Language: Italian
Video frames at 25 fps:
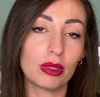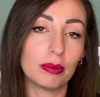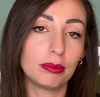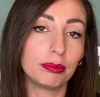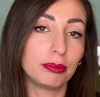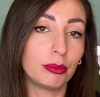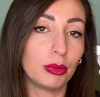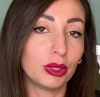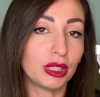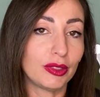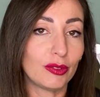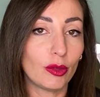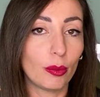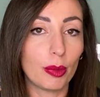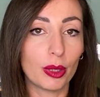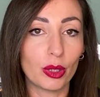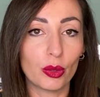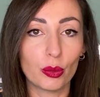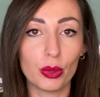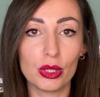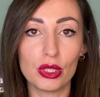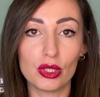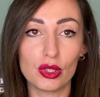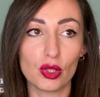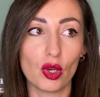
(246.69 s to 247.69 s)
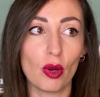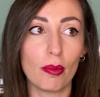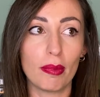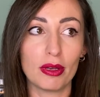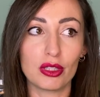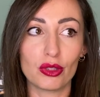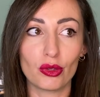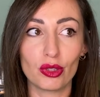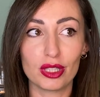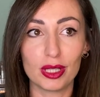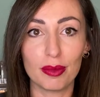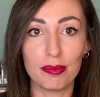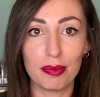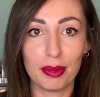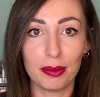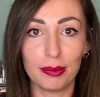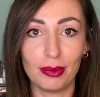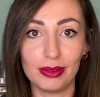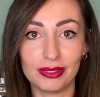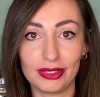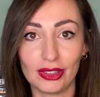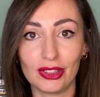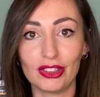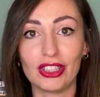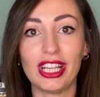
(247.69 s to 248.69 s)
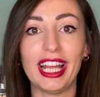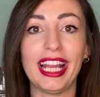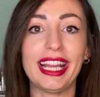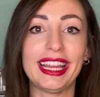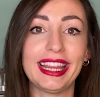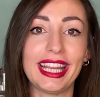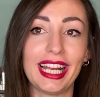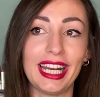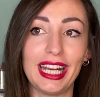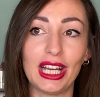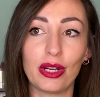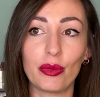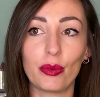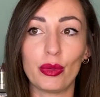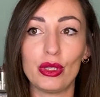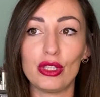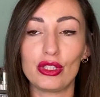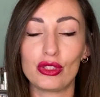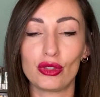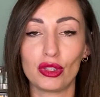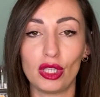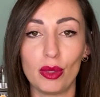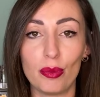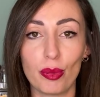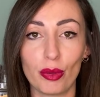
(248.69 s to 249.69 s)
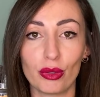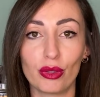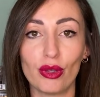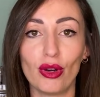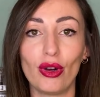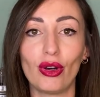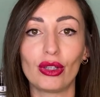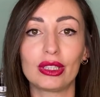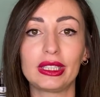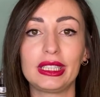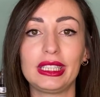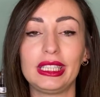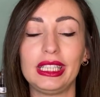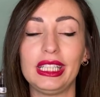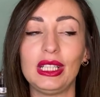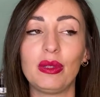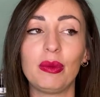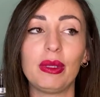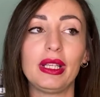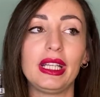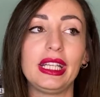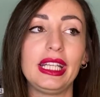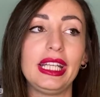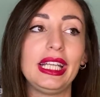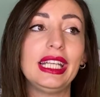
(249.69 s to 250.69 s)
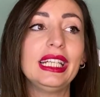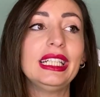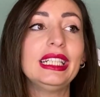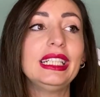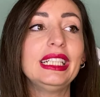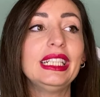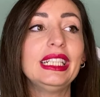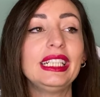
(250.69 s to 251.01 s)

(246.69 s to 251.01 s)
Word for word: motivo per cui insomma sono sempre molto attenta all'acquisto dei prodotti, quindi